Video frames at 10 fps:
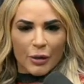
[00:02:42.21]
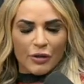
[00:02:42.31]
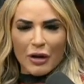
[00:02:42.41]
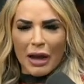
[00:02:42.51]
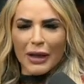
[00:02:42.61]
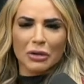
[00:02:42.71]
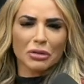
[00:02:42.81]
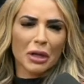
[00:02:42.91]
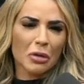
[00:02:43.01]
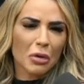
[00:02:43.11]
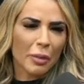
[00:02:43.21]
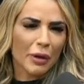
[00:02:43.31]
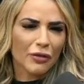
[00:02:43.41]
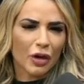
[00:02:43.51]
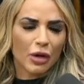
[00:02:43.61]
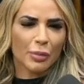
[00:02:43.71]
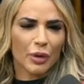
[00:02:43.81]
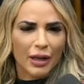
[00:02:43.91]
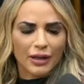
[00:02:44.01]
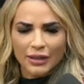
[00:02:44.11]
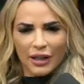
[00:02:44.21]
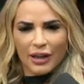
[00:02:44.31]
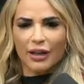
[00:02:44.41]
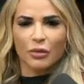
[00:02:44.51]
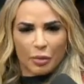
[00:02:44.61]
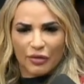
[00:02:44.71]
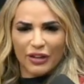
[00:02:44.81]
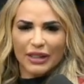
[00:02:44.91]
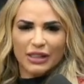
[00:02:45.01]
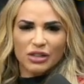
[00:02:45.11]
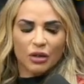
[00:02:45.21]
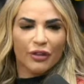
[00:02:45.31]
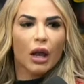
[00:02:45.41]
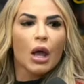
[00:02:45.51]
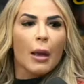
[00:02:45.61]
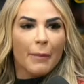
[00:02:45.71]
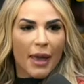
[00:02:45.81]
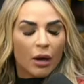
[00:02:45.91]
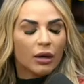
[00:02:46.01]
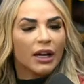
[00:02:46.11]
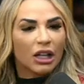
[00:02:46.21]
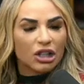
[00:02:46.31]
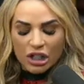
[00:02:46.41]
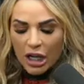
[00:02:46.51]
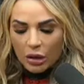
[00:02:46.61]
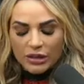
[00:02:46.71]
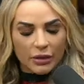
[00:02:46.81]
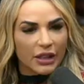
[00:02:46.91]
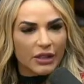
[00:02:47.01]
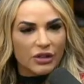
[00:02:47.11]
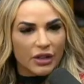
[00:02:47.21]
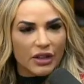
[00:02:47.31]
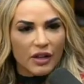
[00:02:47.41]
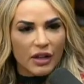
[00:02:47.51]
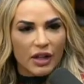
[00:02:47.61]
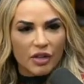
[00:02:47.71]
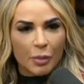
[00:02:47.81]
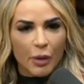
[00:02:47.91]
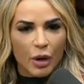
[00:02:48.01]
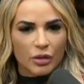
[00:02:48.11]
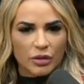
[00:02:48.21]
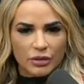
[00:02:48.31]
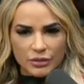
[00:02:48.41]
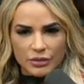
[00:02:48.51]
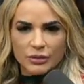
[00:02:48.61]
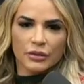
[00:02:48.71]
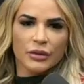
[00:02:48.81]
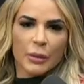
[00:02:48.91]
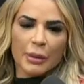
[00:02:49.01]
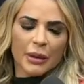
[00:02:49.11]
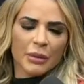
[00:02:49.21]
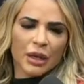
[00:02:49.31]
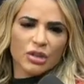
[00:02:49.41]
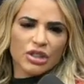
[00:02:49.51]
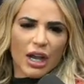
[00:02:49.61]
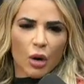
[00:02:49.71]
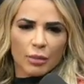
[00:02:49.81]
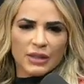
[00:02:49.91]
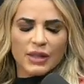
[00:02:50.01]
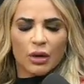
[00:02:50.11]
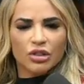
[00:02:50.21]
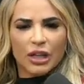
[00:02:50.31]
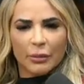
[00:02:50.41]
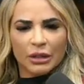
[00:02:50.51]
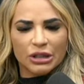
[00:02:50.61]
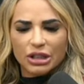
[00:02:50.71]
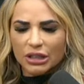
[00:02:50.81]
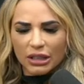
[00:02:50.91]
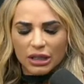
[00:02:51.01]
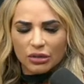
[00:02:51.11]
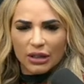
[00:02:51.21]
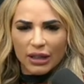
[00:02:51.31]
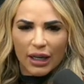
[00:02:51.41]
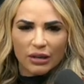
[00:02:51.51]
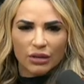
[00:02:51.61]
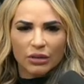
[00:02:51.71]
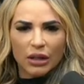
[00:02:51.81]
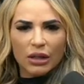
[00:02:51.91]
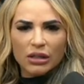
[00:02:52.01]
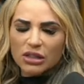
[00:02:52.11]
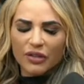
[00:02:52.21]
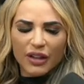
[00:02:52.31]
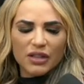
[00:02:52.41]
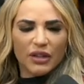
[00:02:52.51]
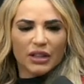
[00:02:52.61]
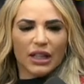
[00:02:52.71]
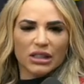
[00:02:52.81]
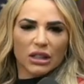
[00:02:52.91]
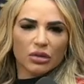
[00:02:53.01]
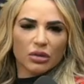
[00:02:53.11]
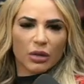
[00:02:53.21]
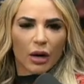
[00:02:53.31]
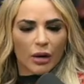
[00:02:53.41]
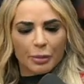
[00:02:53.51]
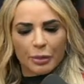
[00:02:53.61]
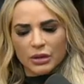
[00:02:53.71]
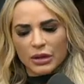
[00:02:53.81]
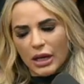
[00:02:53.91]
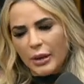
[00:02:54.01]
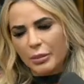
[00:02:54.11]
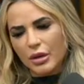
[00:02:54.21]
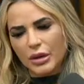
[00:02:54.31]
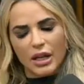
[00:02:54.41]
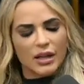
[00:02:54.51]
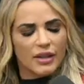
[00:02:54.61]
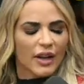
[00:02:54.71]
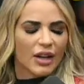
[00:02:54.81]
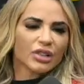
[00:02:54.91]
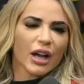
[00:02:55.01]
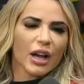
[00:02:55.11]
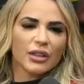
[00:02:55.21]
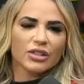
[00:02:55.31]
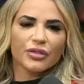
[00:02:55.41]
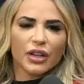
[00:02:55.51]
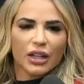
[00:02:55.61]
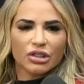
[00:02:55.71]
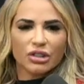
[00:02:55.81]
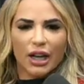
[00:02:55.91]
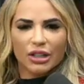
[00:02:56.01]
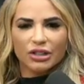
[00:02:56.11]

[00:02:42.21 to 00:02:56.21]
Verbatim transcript: O povo não, eu não tenho culpa, não foi eu que pôr ele. Ninguém, o povo fala isso, não fala. Meu, naquele dia aconteceu isso, isso e isso, ponto. Para mim, onde há omissão, onde há mentira, tá tudo errado. Se tivesse verdade, era tudo igual e pronto e acabou. E quem quiser achar diferente,